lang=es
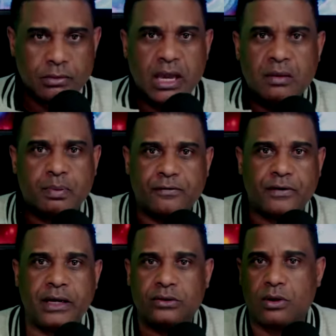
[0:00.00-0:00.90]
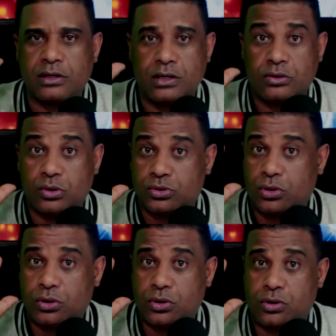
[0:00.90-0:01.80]
Bien, perfecto, a quien Dios
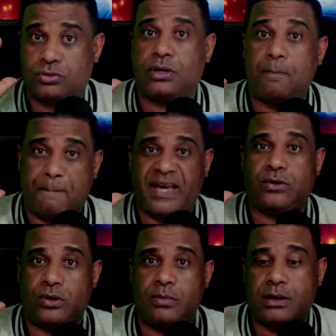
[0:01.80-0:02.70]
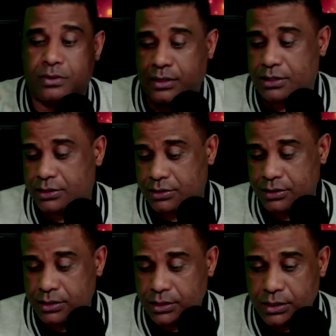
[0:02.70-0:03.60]
se lo dio, San Pedro de Macorís.
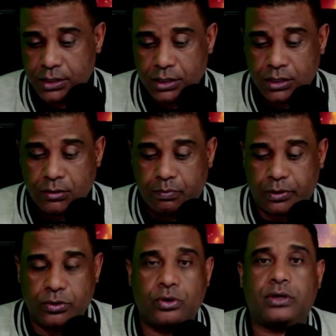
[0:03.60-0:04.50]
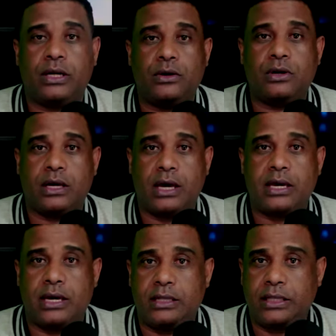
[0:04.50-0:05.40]
Pero yo creo que
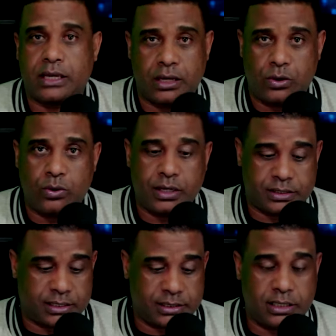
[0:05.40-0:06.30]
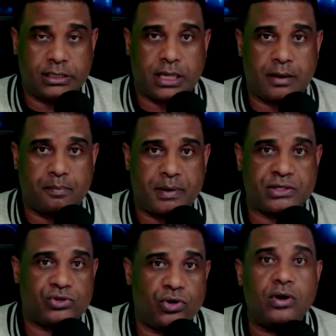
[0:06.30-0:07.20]
hay gente que no necesitan
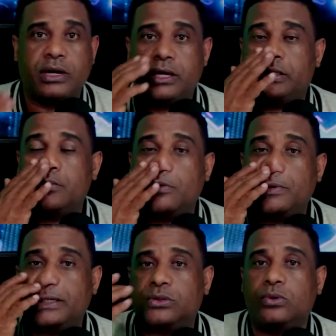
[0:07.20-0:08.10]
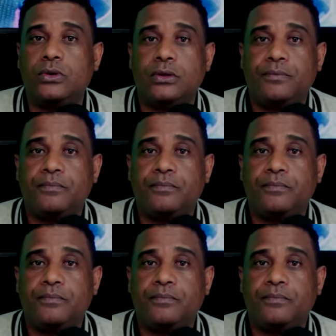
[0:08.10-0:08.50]
pensión en este momento.